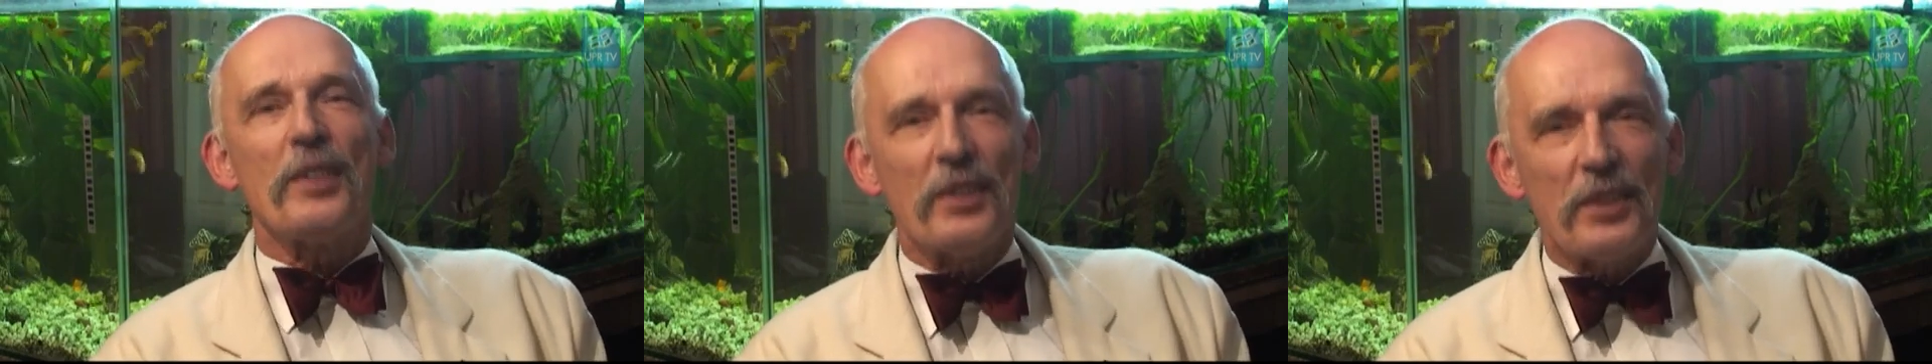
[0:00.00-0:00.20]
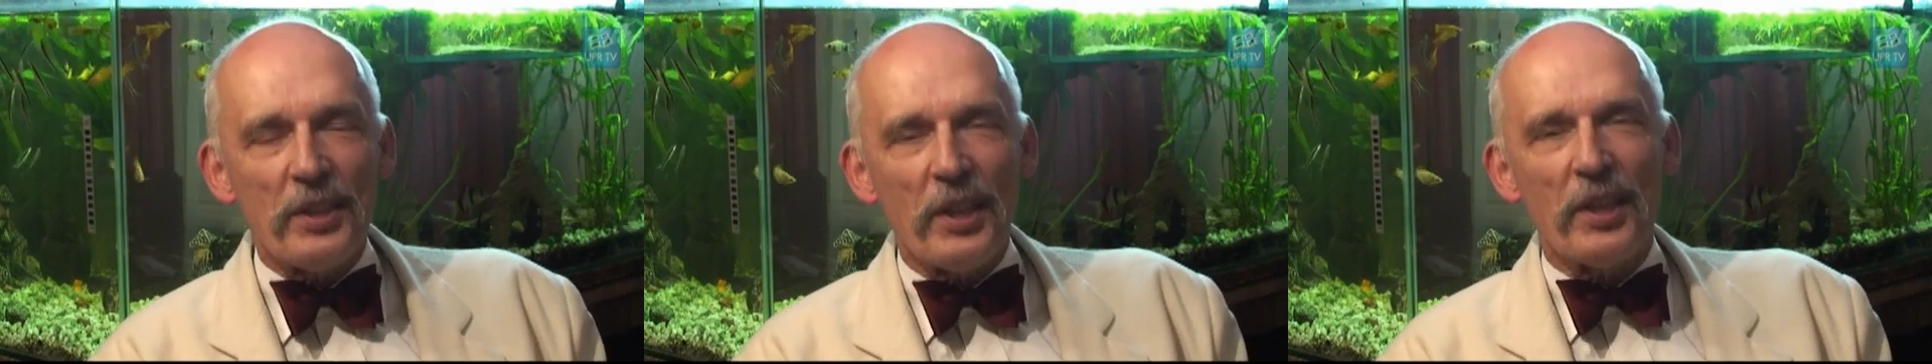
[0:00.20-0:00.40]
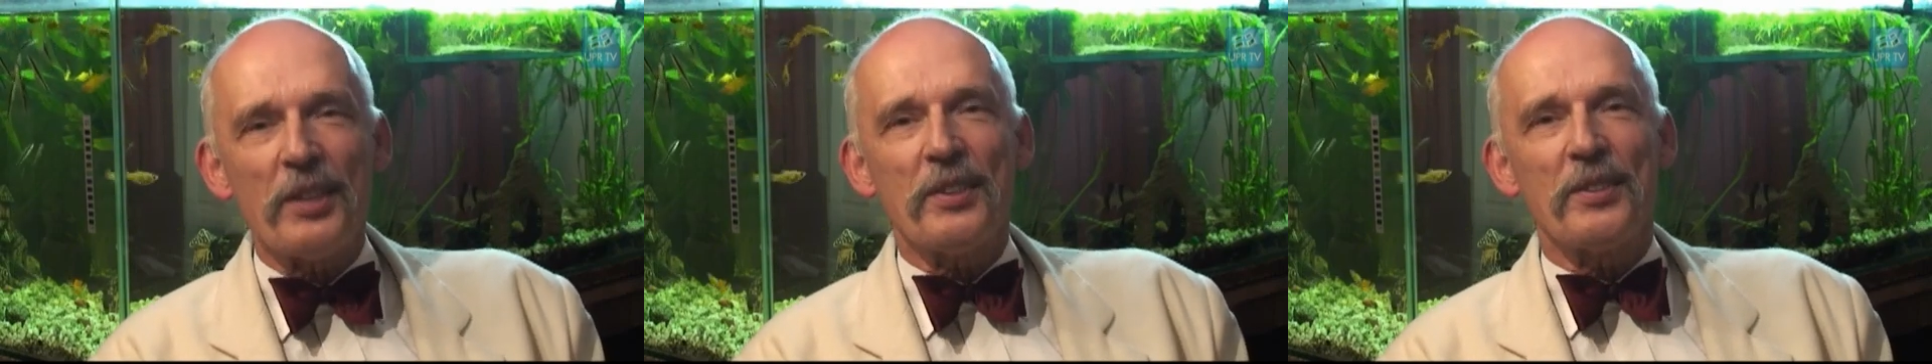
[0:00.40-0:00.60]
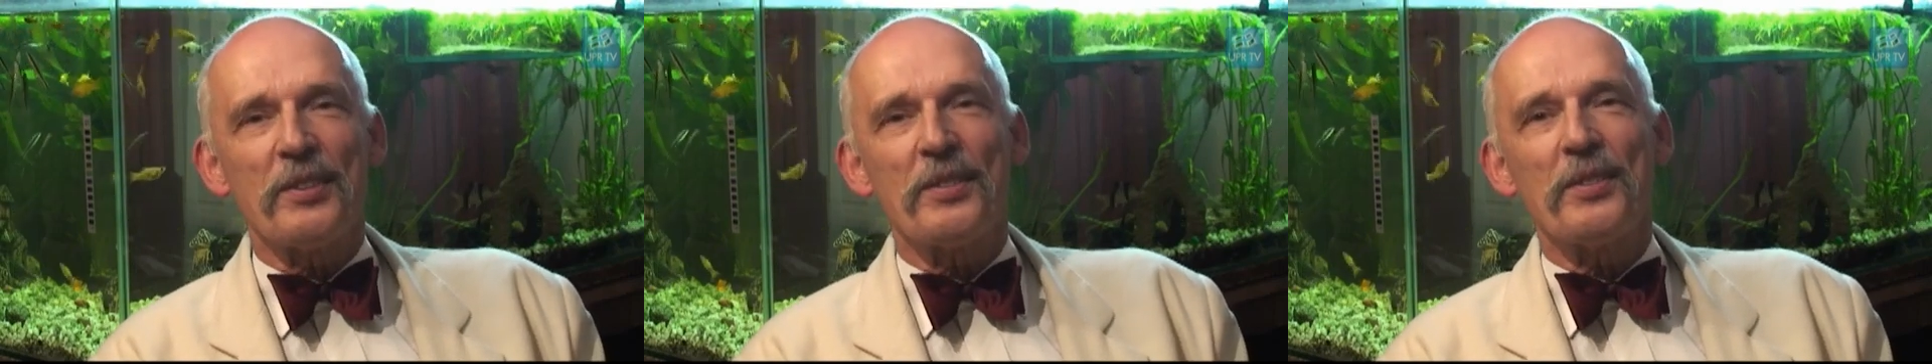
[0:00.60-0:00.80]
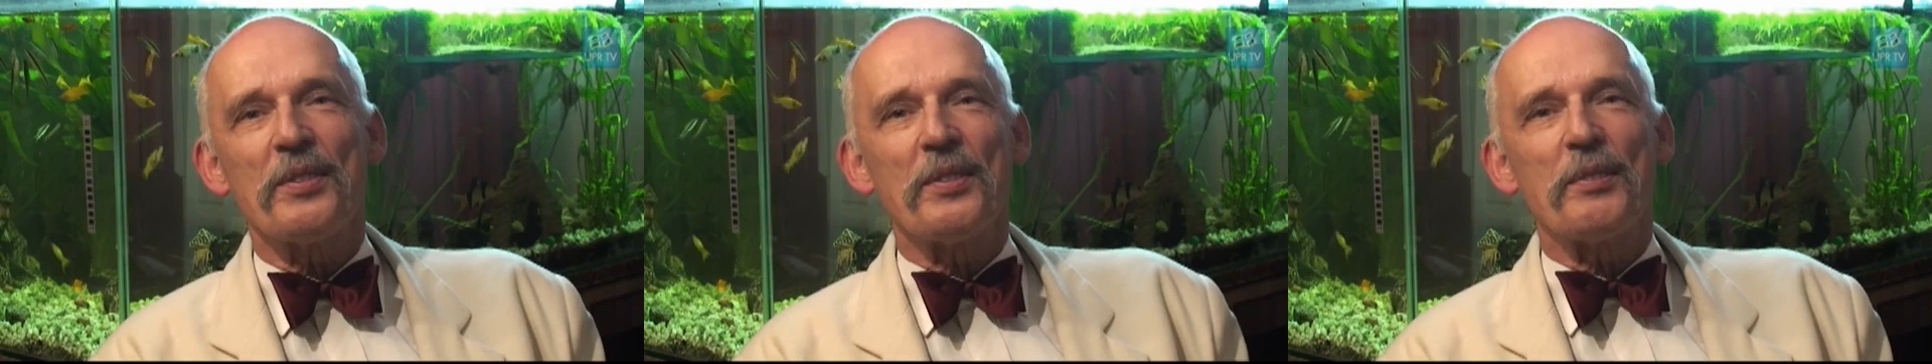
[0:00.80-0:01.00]
nie
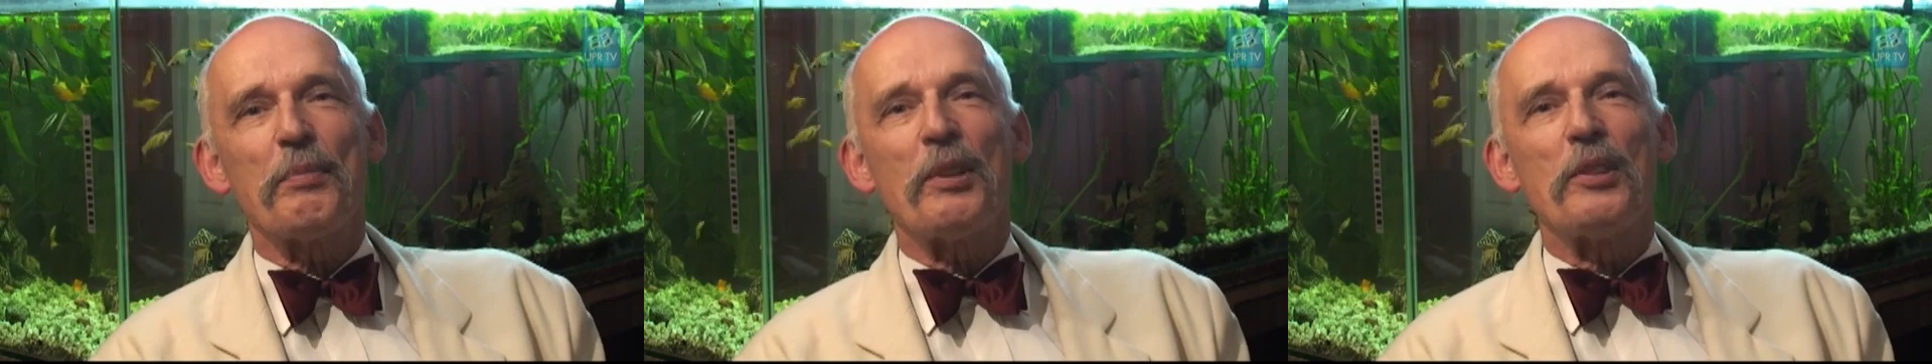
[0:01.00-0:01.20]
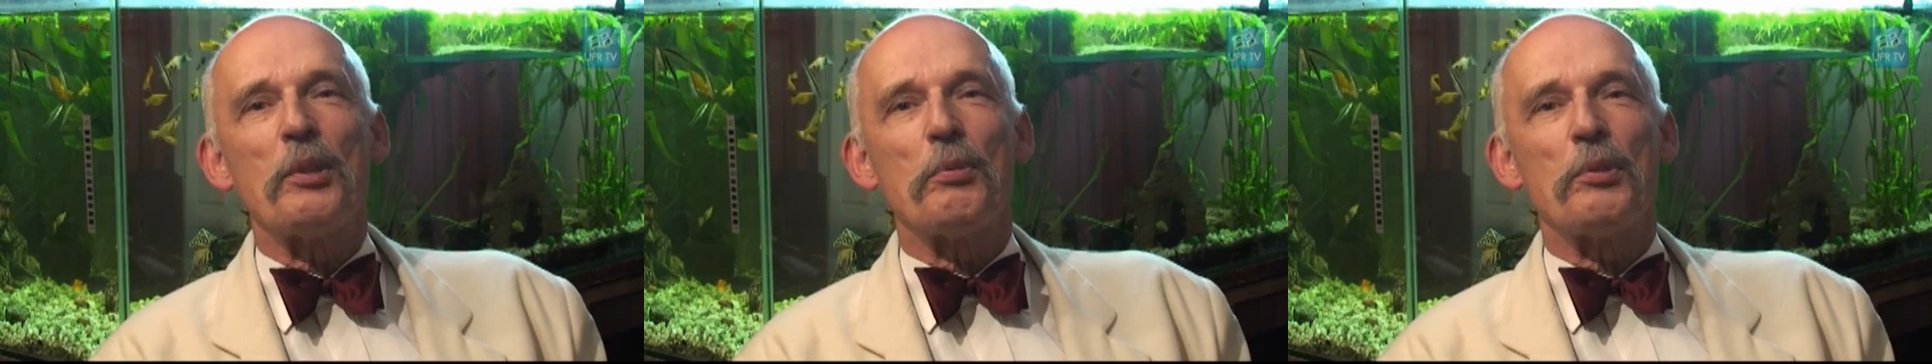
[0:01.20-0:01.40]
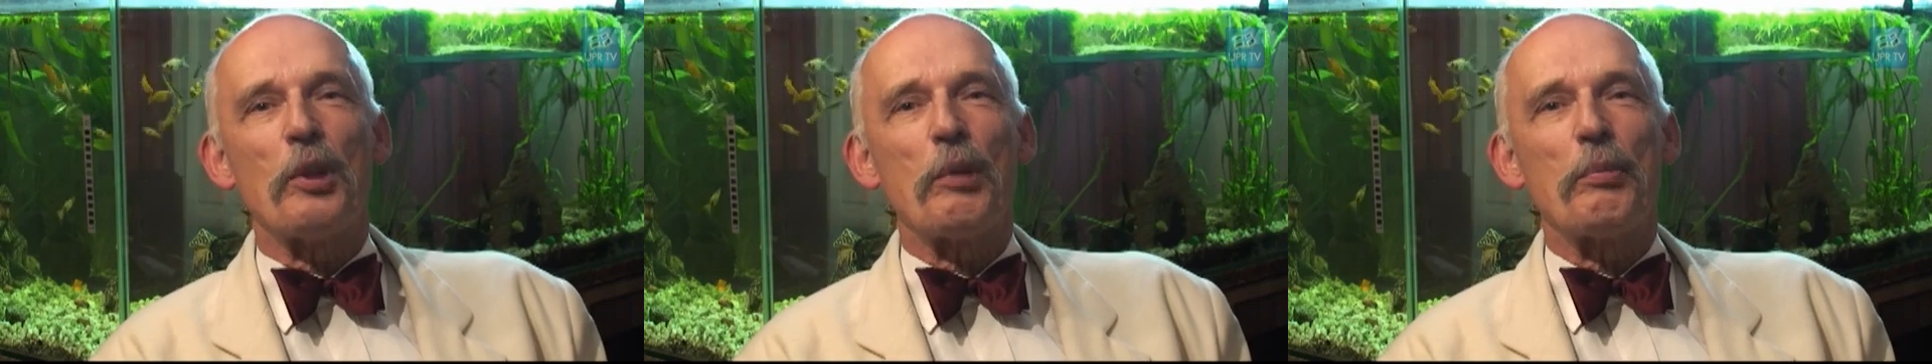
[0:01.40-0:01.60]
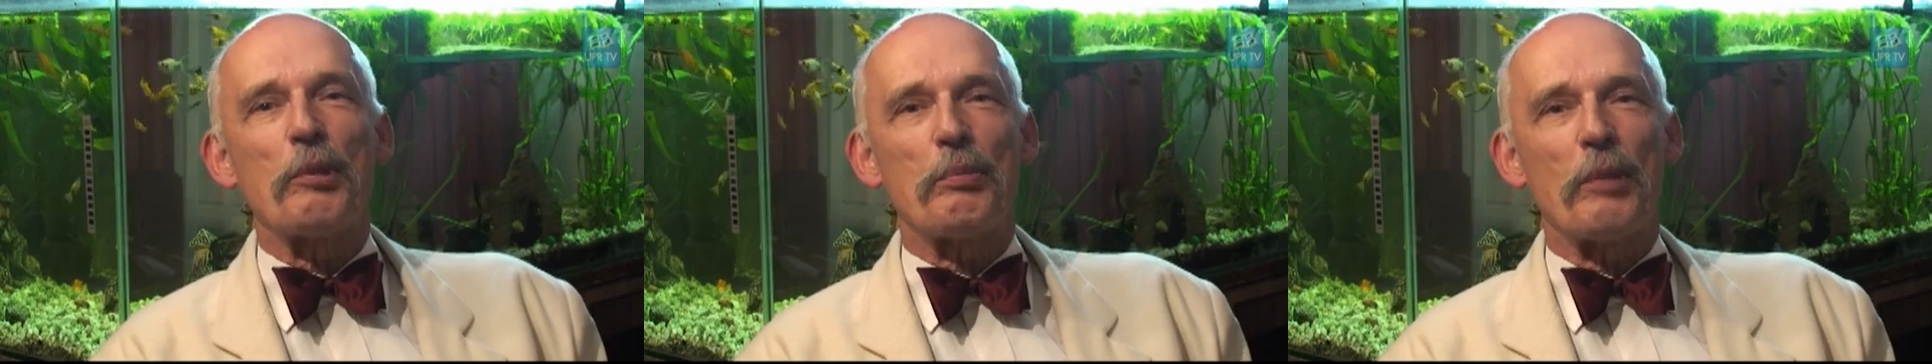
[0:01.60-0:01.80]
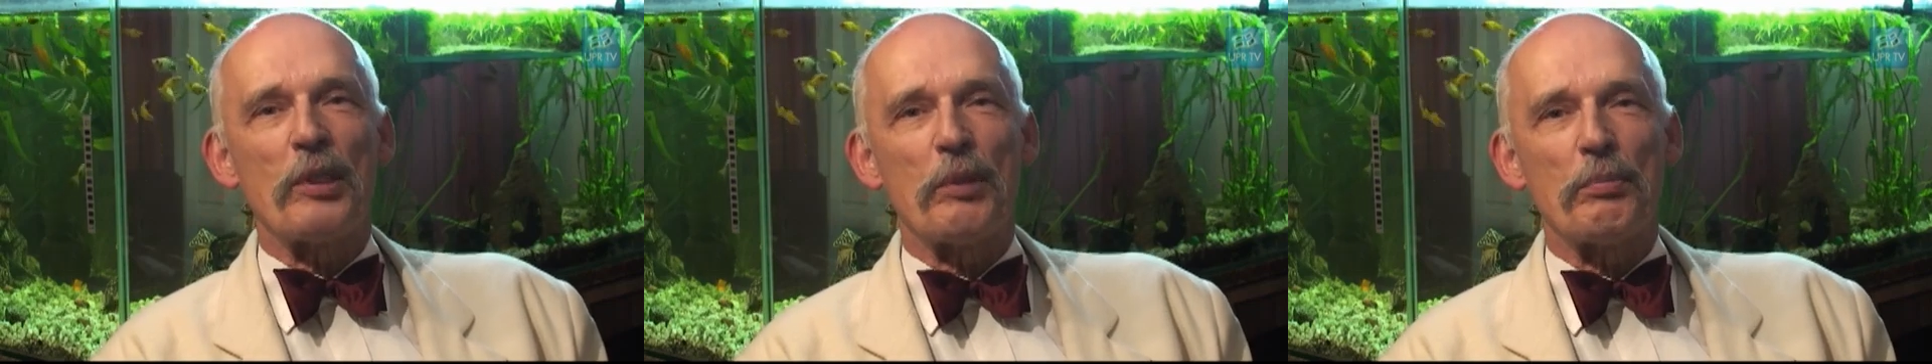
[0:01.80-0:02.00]
będzie udzielał
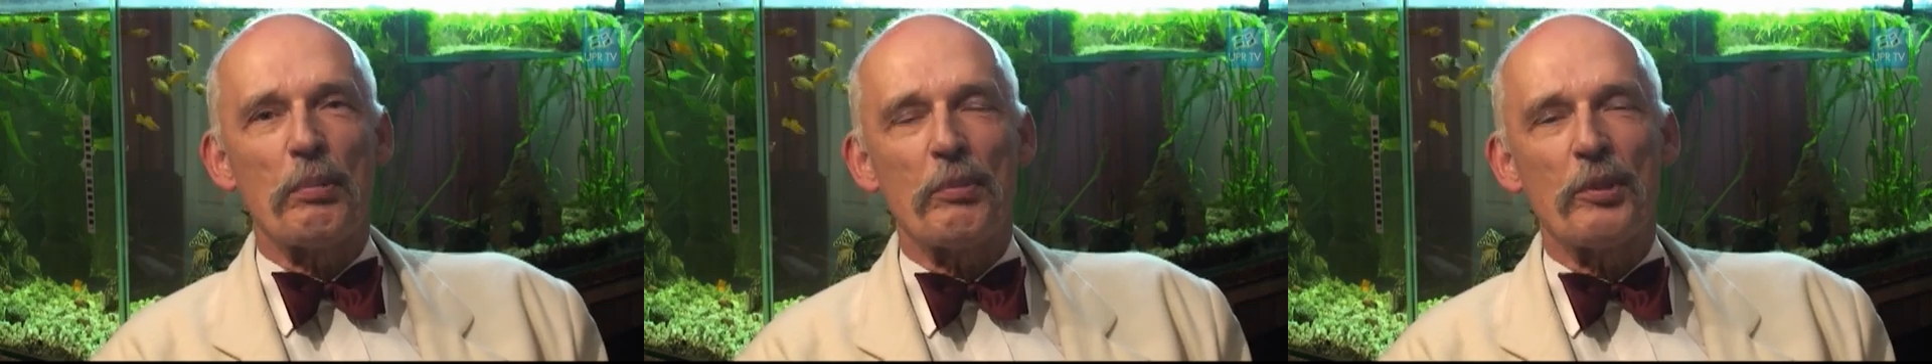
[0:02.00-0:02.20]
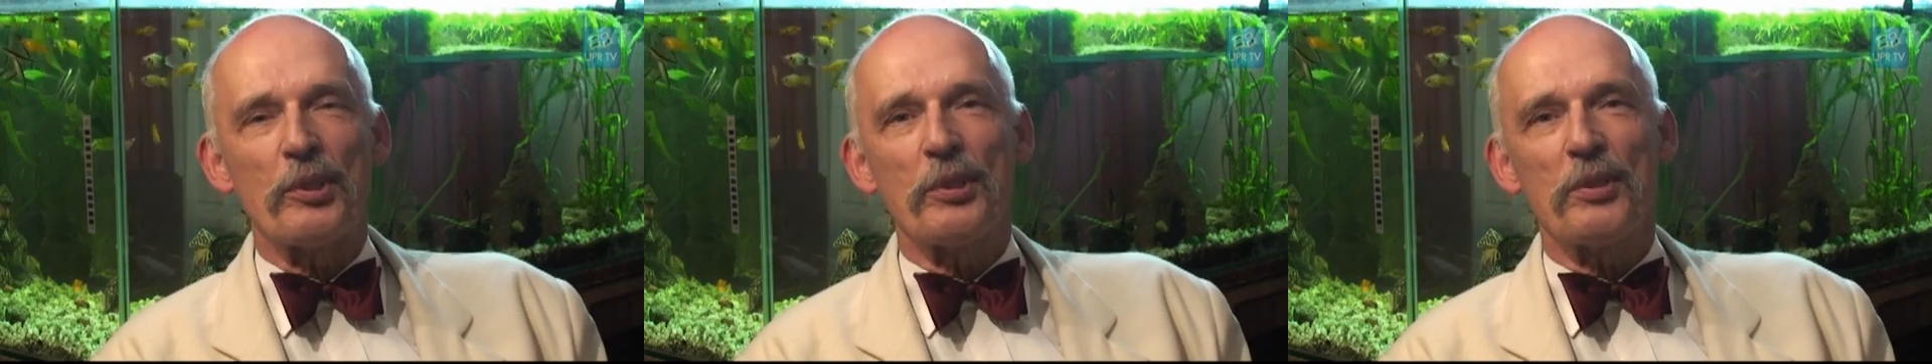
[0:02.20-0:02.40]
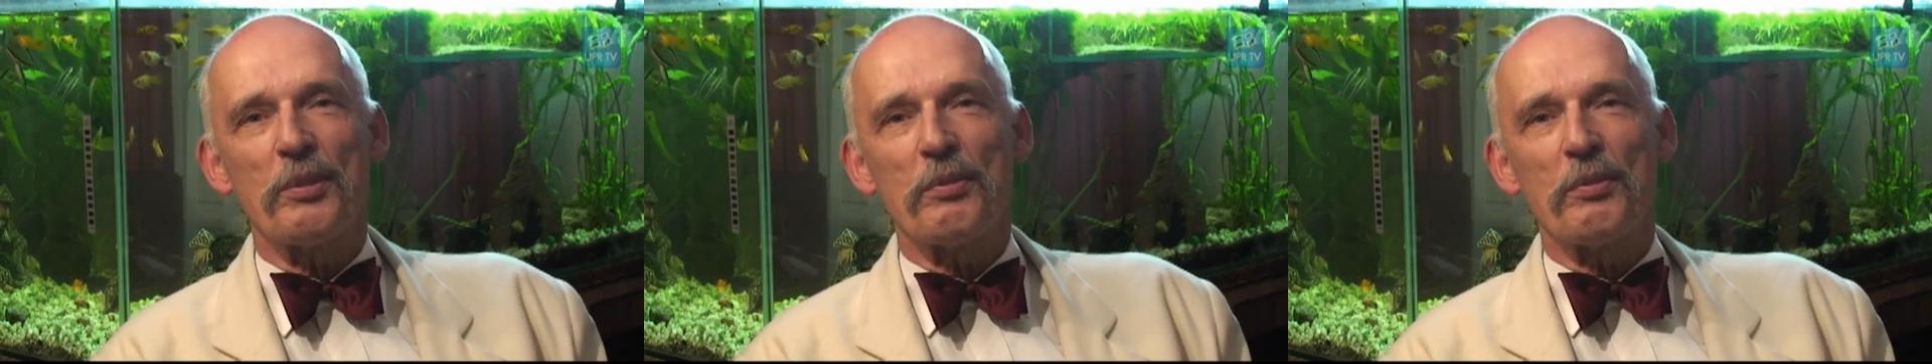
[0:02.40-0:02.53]
bezpłatnie pomocy,